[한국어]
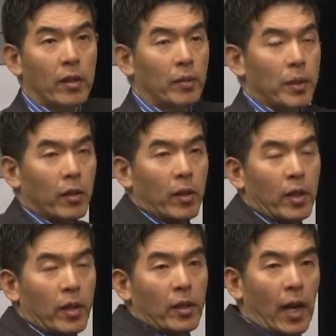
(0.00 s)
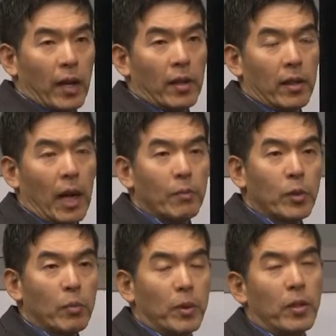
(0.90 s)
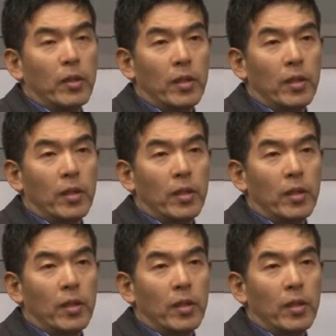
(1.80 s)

그러면 제거 감점을